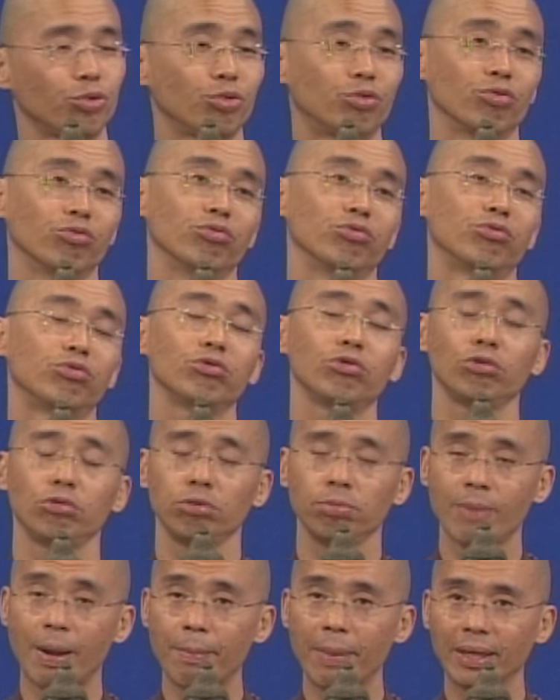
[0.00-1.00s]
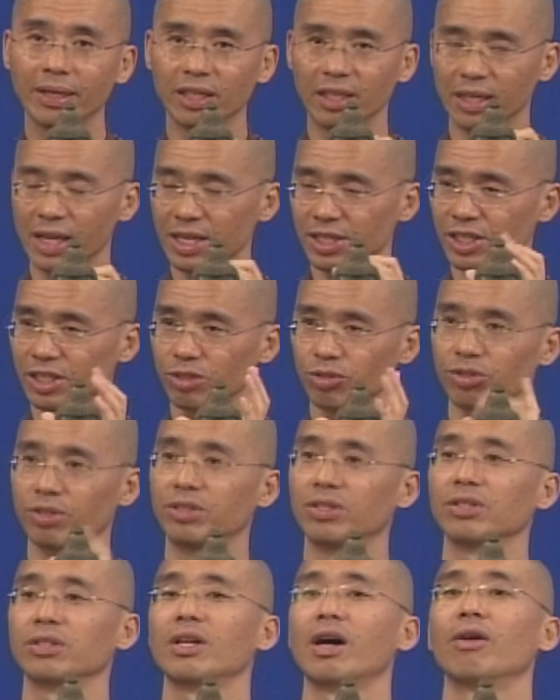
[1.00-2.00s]
我就去读读读读，慢慢你内
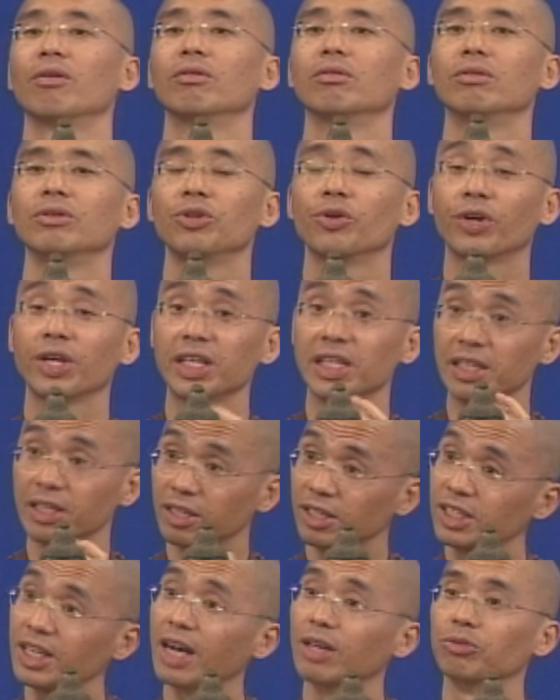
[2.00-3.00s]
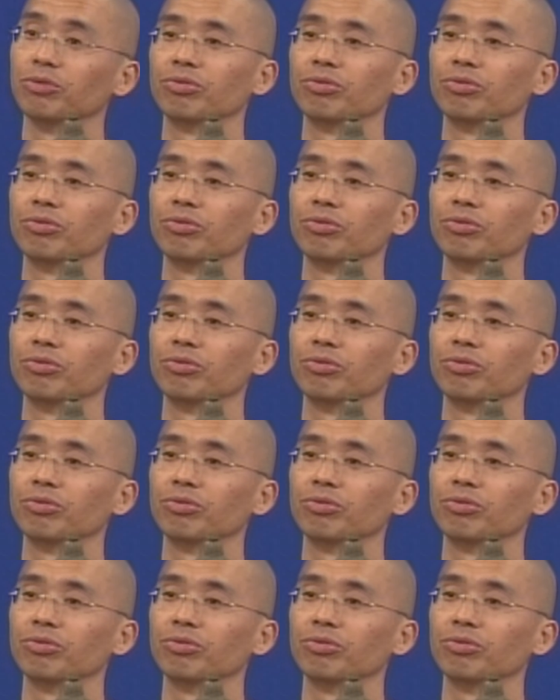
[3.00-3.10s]
心就知道有个影